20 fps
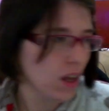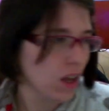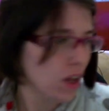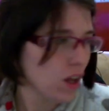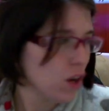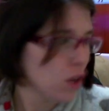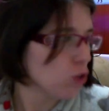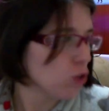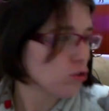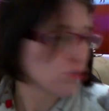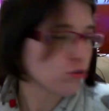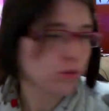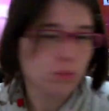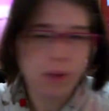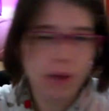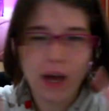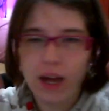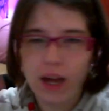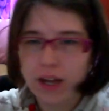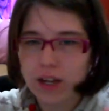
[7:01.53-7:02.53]
los
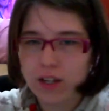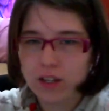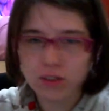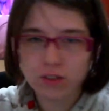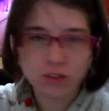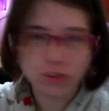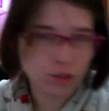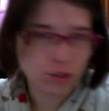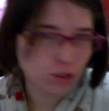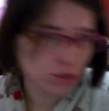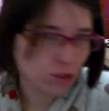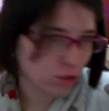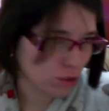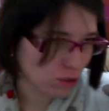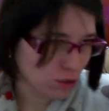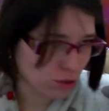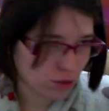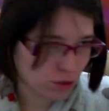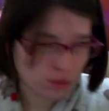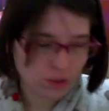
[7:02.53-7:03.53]

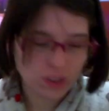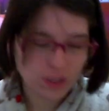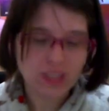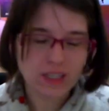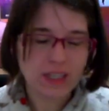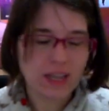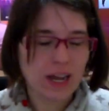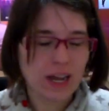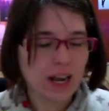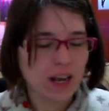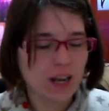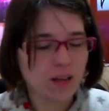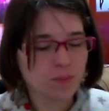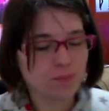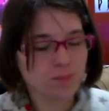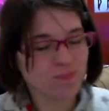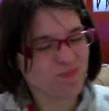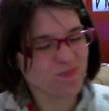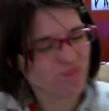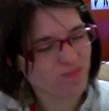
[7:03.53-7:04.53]
humanos y tal,
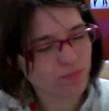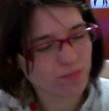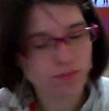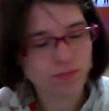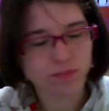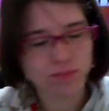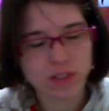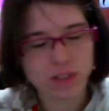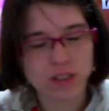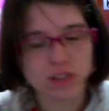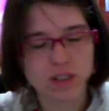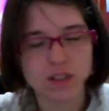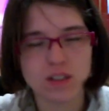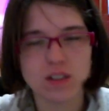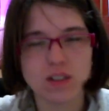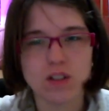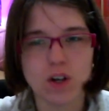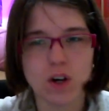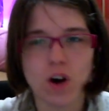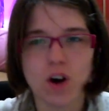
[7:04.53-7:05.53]

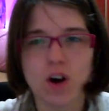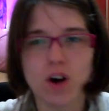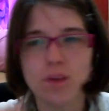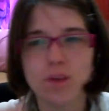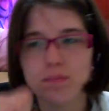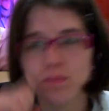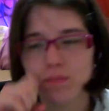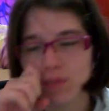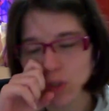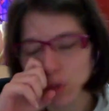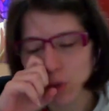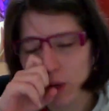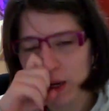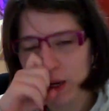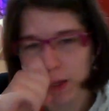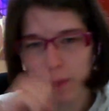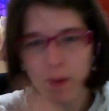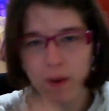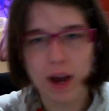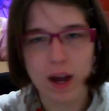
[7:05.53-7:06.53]
no
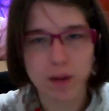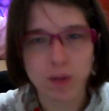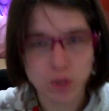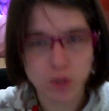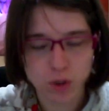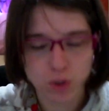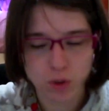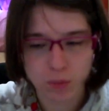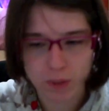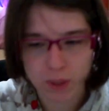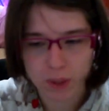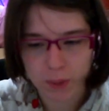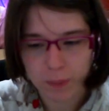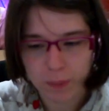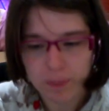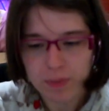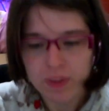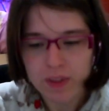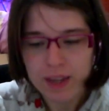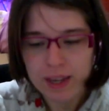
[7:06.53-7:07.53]
suele cuajar mucho conmigo.
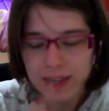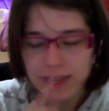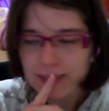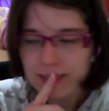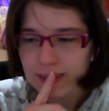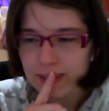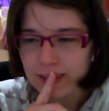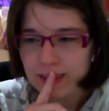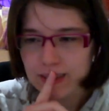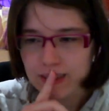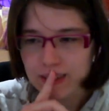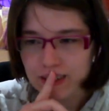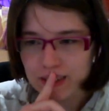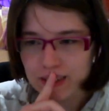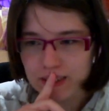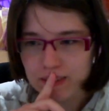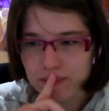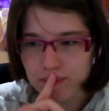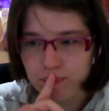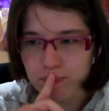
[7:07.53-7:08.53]
Es
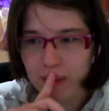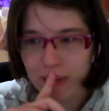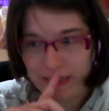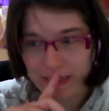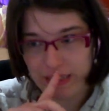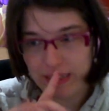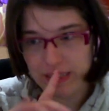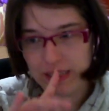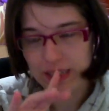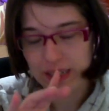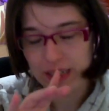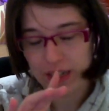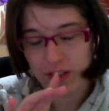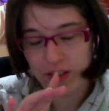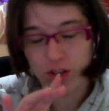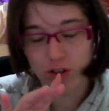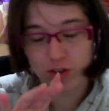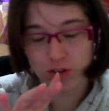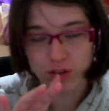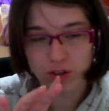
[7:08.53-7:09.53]
bastante
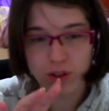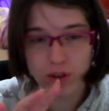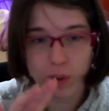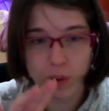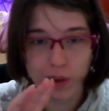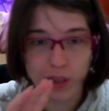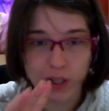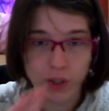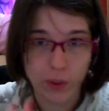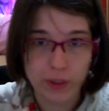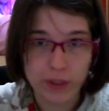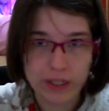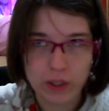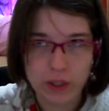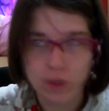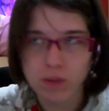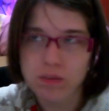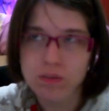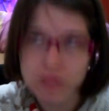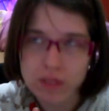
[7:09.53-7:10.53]
gracioso o
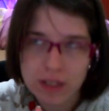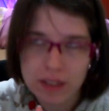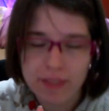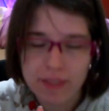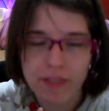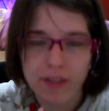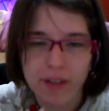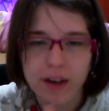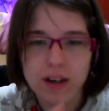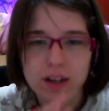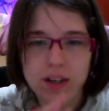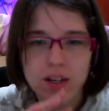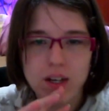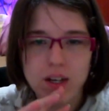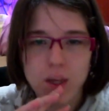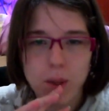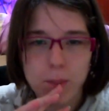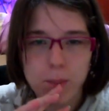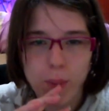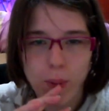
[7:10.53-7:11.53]
irónico, quizá,
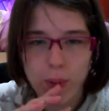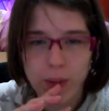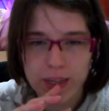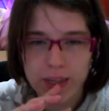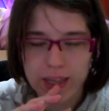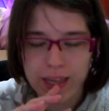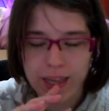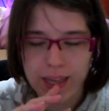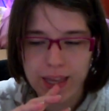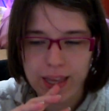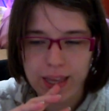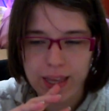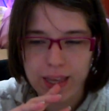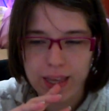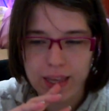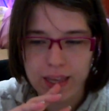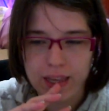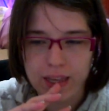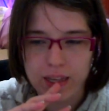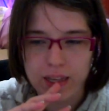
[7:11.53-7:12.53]

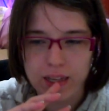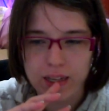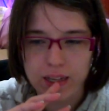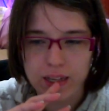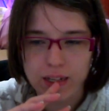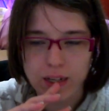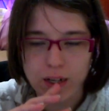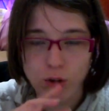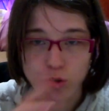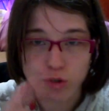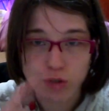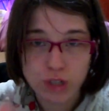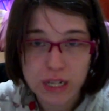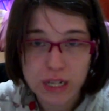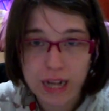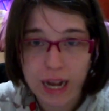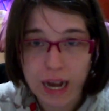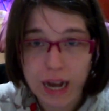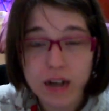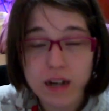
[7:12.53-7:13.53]
porque
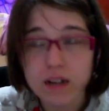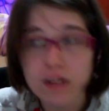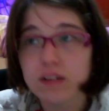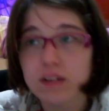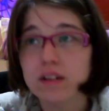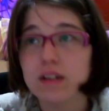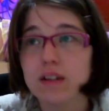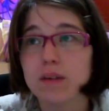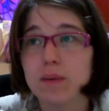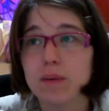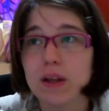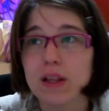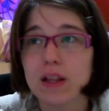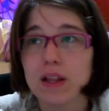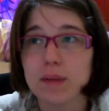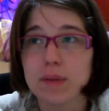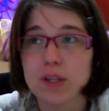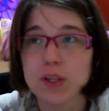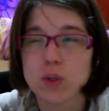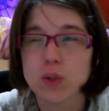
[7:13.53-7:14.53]
Nausicaa en el Valle
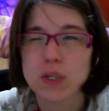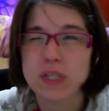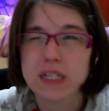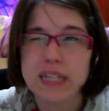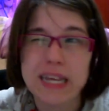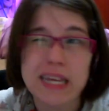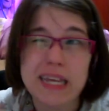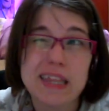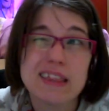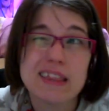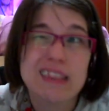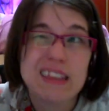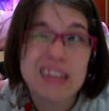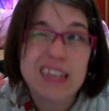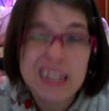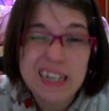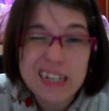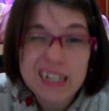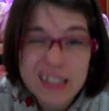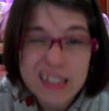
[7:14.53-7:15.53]
del Viento es en
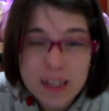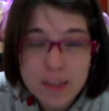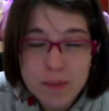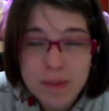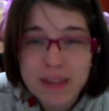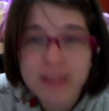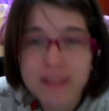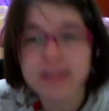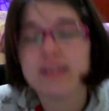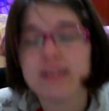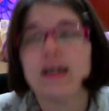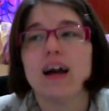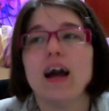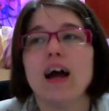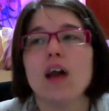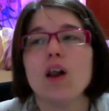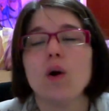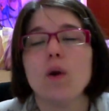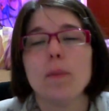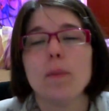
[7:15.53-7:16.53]
cierta medida
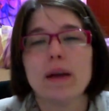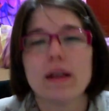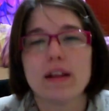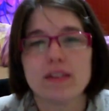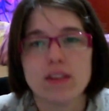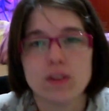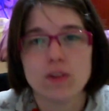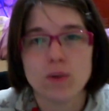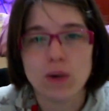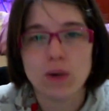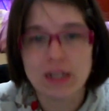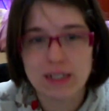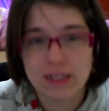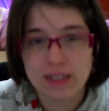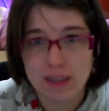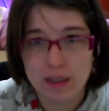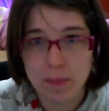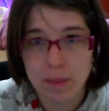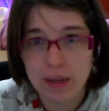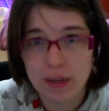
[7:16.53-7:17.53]
algo parecido a
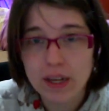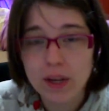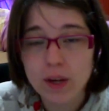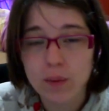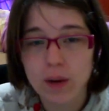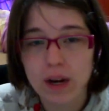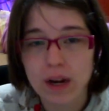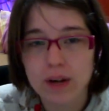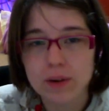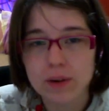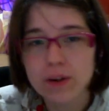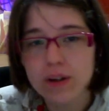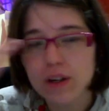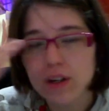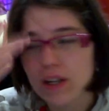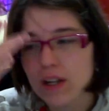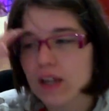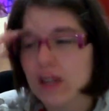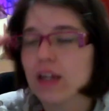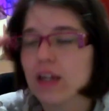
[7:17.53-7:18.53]
esta película, ¿no?
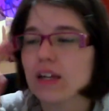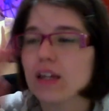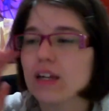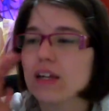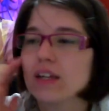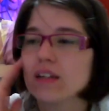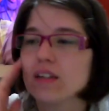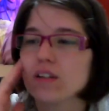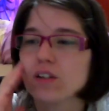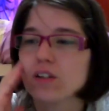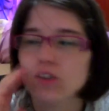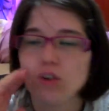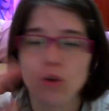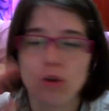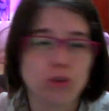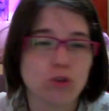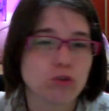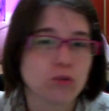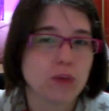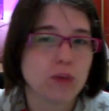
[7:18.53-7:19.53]

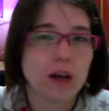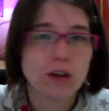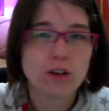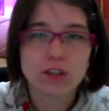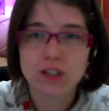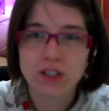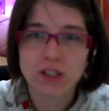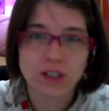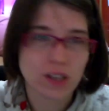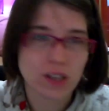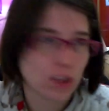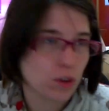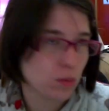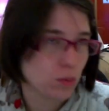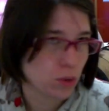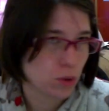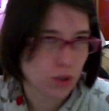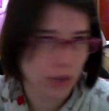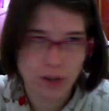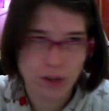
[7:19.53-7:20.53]
son los humanos intentando
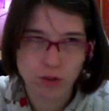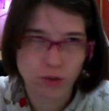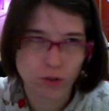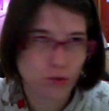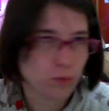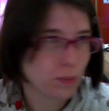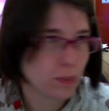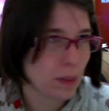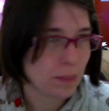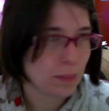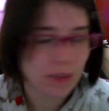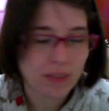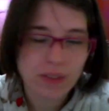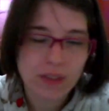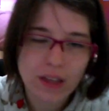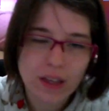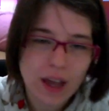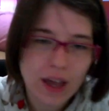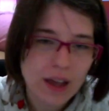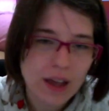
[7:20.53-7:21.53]
mostrar su
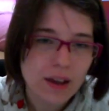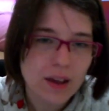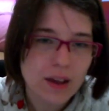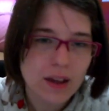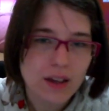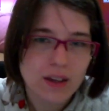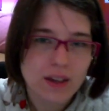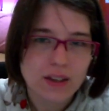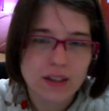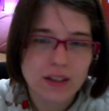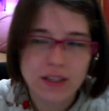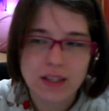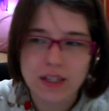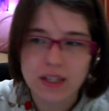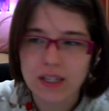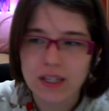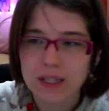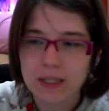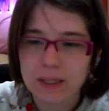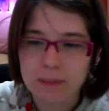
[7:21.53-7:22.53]
supremacía
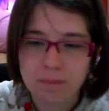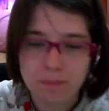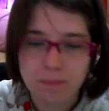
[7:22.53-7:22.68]
y,